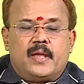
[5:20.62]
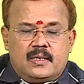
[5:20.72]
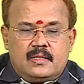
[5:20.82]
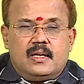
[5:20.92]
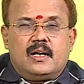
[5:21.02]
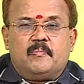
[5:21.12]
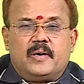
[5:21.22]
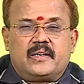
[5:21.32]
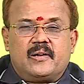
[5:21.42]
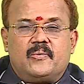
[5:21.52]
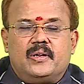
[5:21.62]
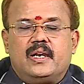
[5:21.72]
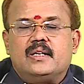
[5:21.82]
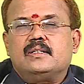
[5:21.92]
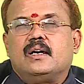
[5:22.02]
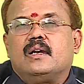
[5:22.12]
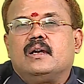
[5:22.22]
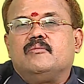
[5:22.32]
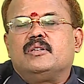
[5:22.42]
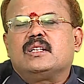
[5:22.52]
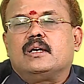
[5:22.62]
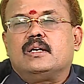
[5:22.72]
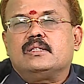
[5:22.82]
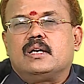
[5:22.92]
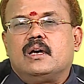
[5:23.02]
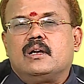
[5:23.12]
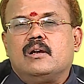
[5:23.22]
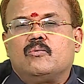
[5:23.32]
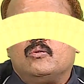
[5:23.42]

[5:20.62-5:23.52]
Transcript: அடுத்ததாக பார்க்கக்கூடிய ராசிக்காரர்கள் விருச்சக ராசிக்காரர்கள்